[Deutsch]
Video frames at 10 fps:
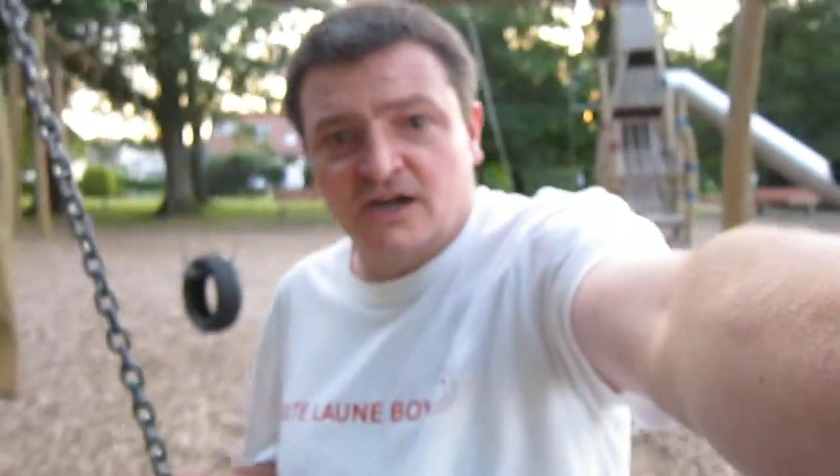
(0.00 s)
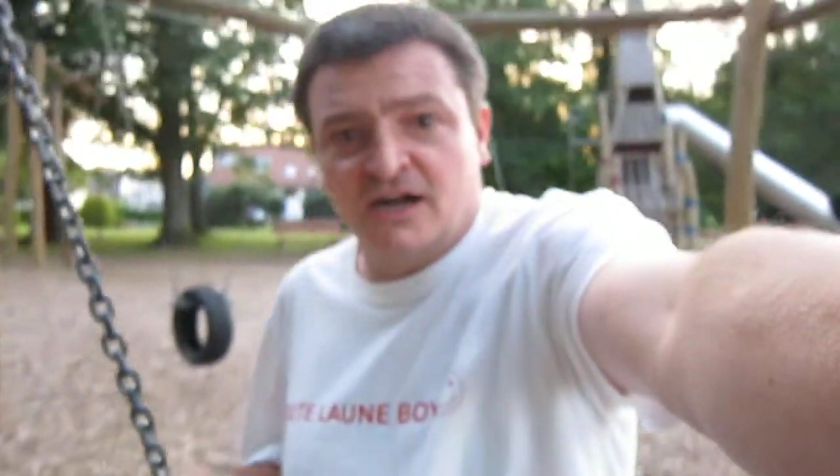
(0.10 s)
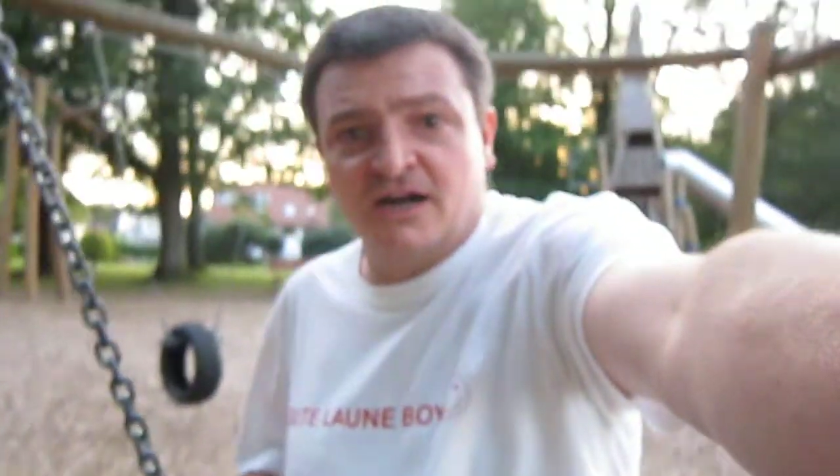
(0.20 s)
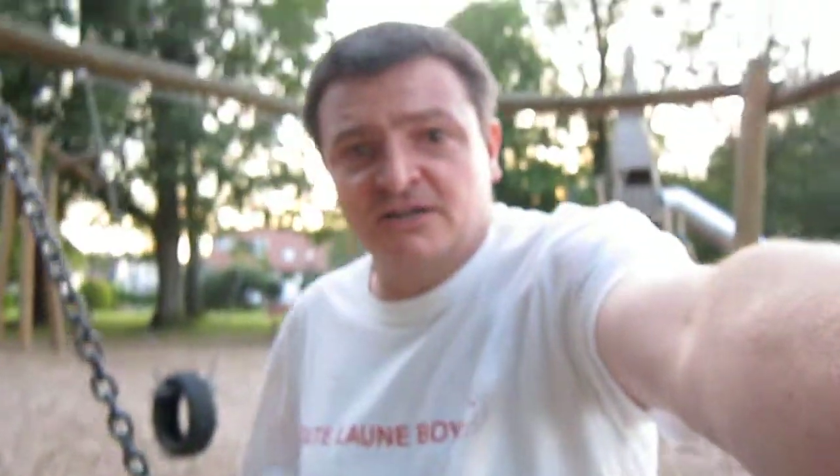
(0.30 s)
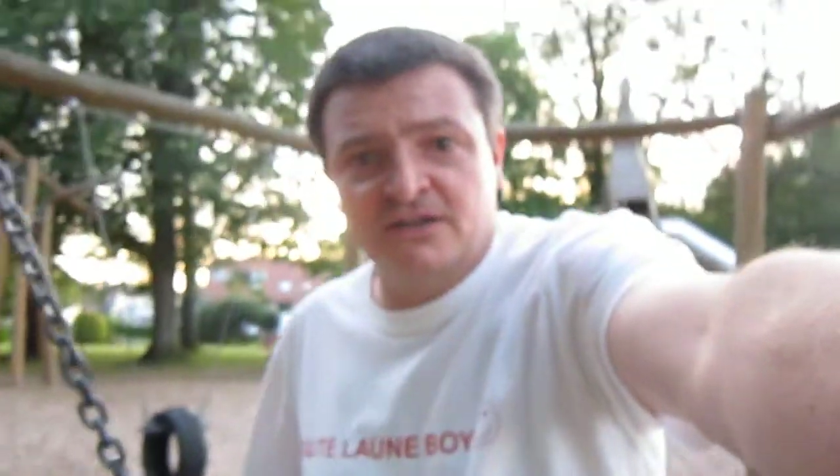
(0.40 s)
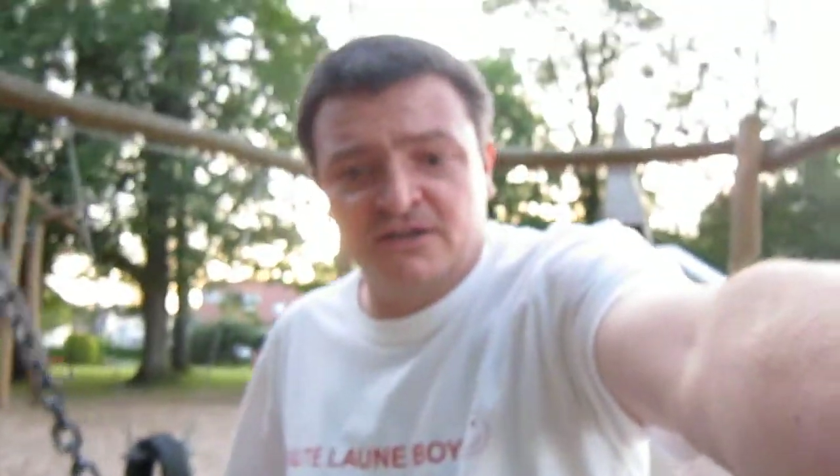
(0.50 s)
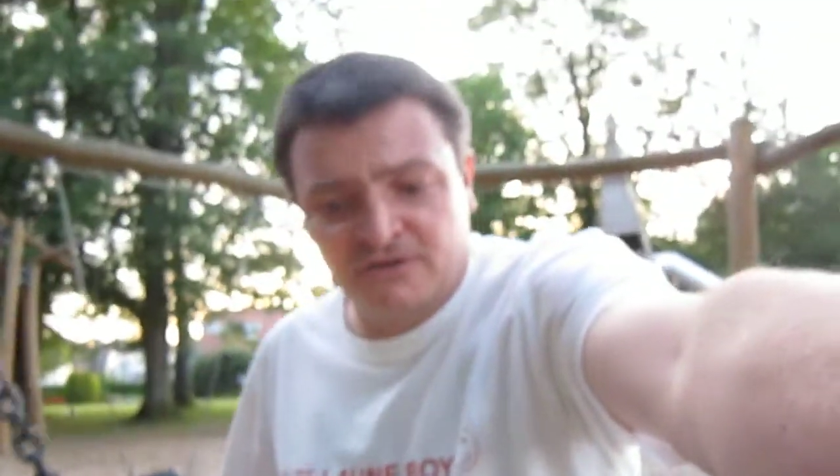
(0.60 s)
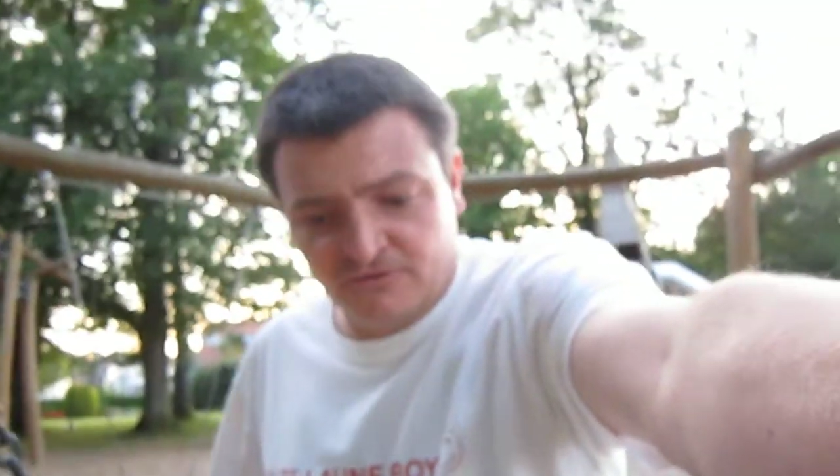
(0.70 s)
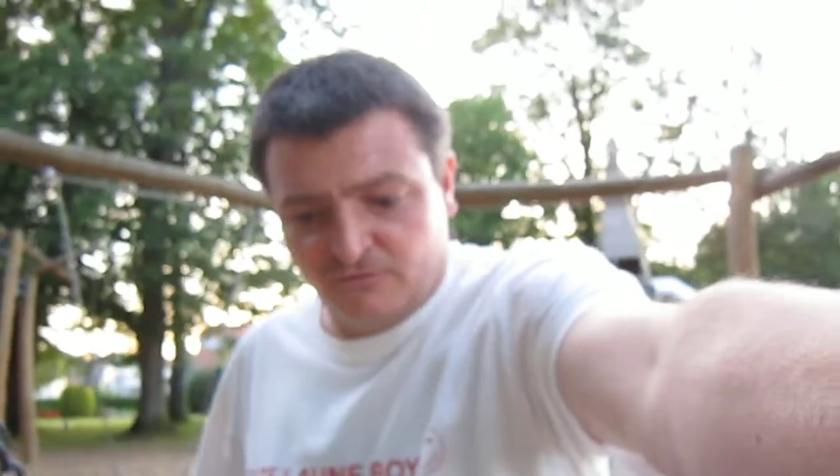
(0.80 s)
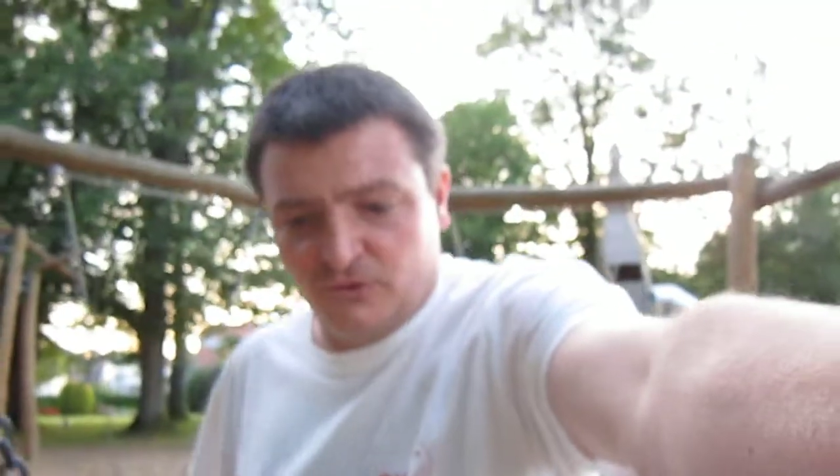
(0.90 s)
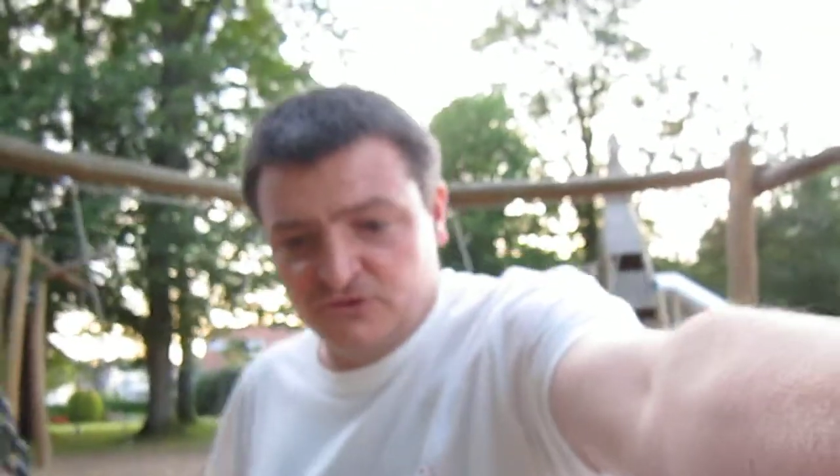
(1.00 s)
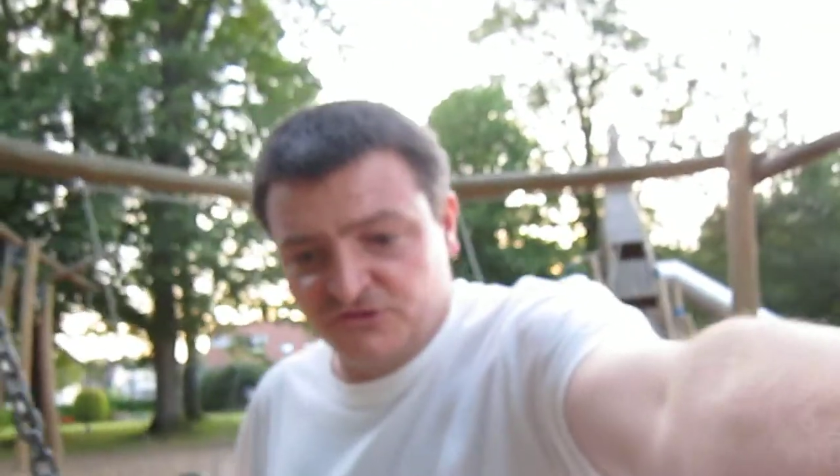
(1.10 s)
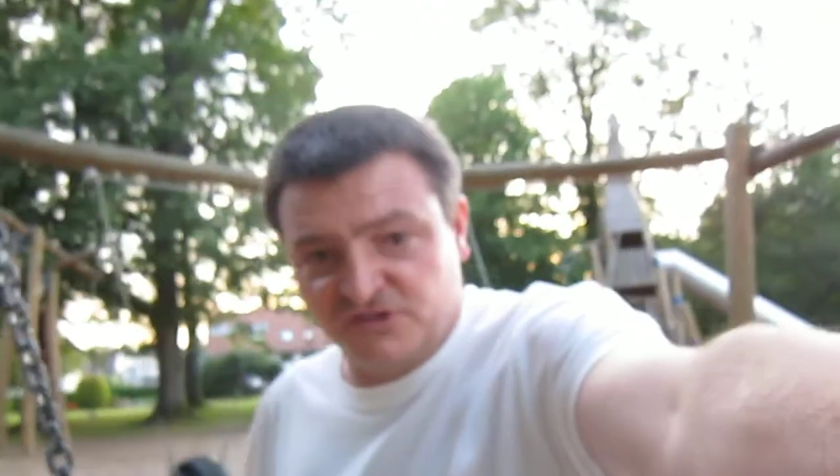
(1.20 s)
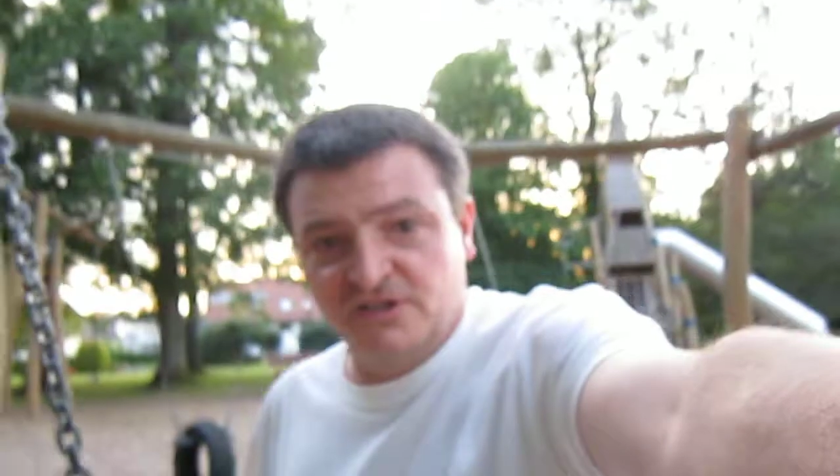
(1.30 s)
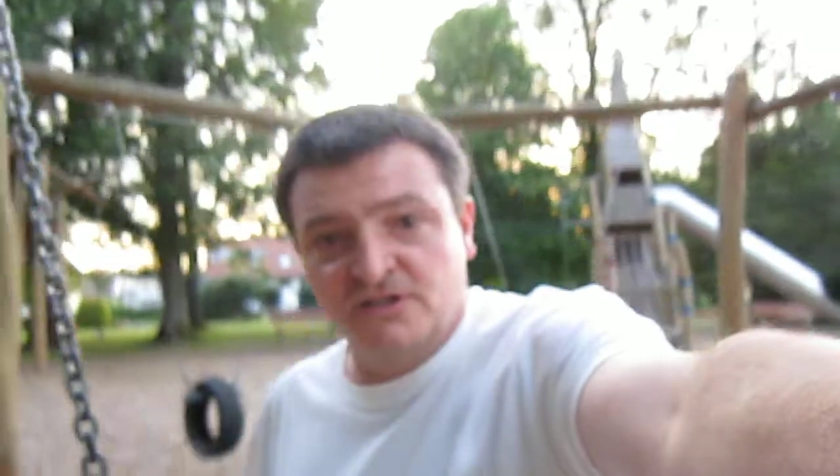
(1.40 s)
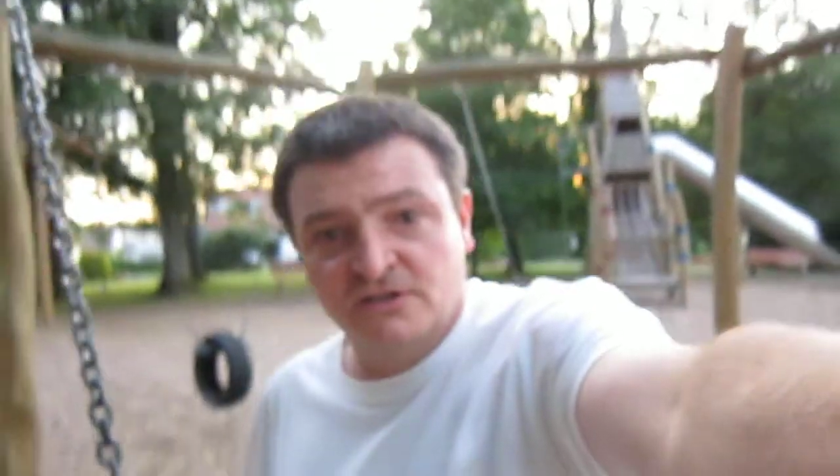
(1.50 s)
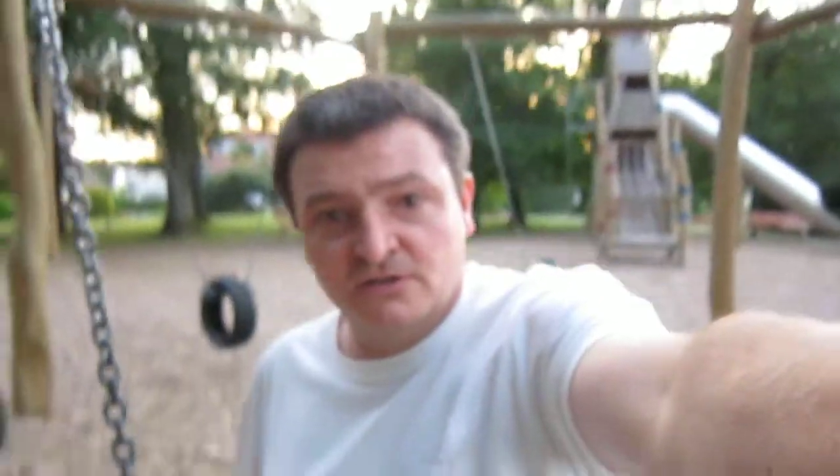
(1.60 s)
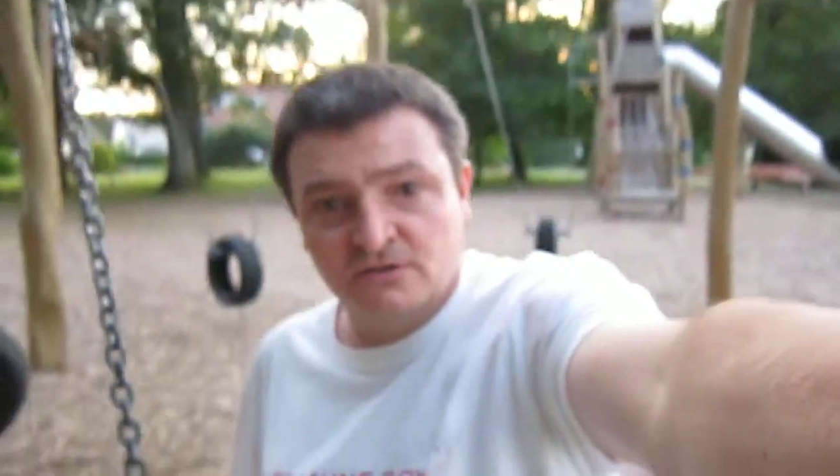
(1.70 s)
alle wollen sie